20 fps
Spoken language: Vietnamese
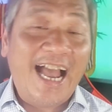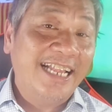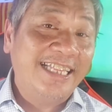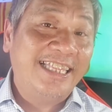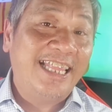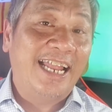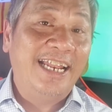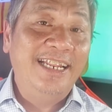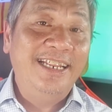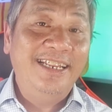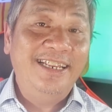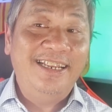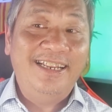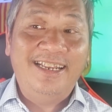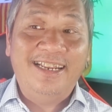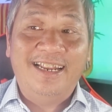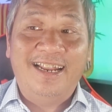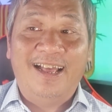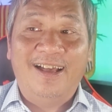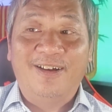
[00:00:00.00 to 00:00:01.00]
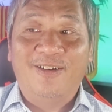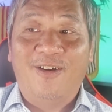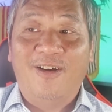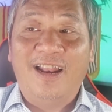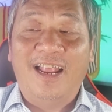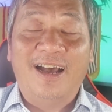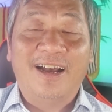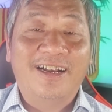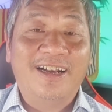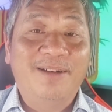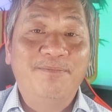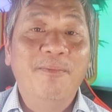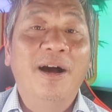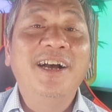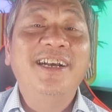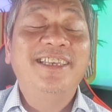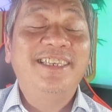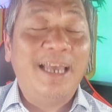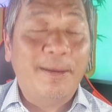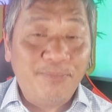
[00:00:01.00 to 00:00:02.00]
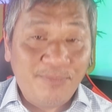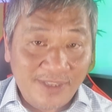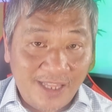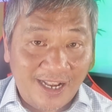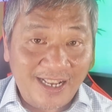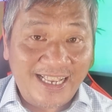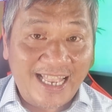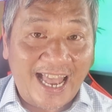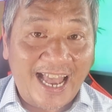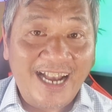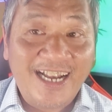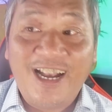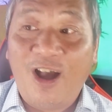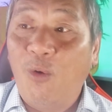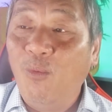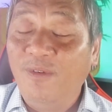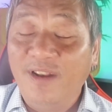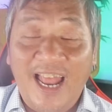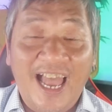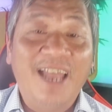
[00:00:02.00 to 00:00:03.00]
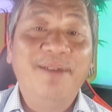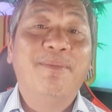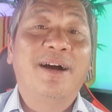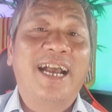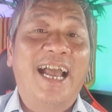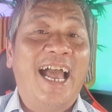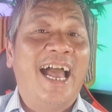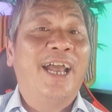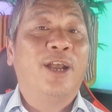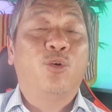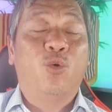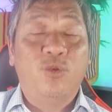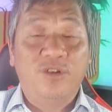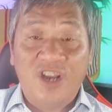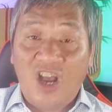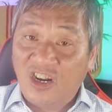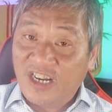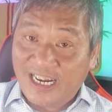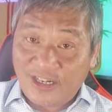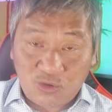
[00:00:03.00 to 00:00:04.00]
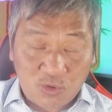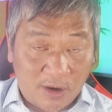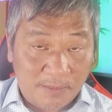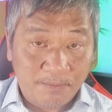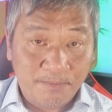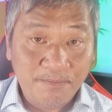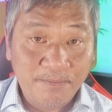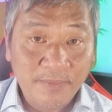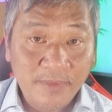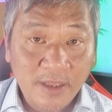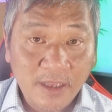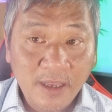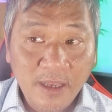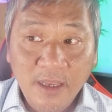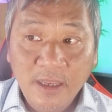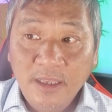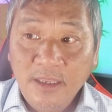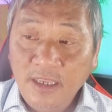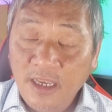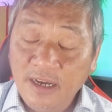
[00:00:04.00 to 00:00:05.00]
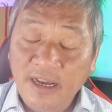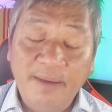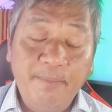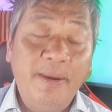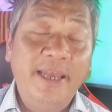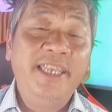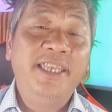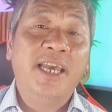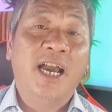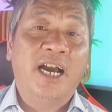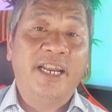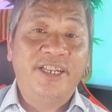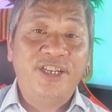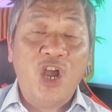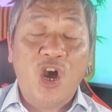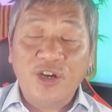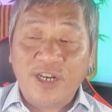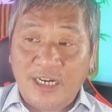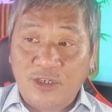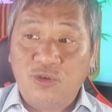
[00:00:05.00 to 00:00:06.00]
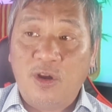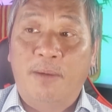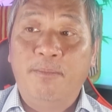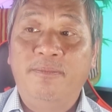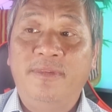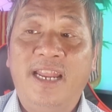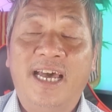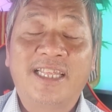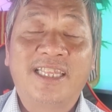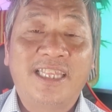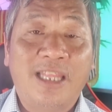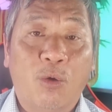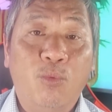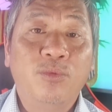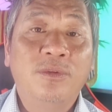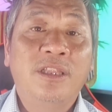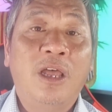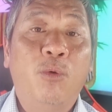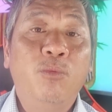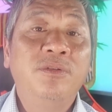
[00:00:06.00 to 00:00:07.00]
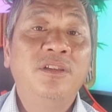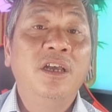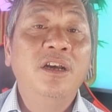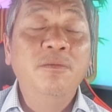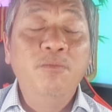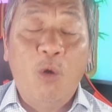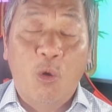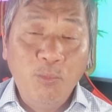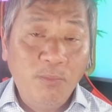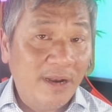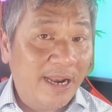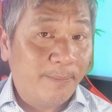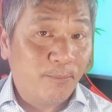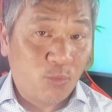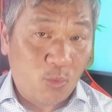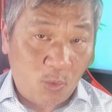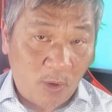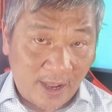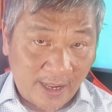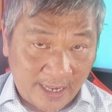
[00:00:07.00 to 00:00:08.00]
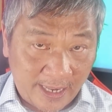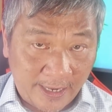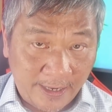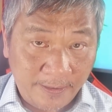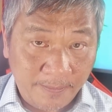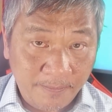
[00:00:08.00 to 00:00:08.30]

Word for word: tánh à, gọi là bất chấp tất cả không nể mặt ai của Donald Trump. Nhưng bây giờ Donald Trump là tổng thống thứ 45 của Hoa Kỳ.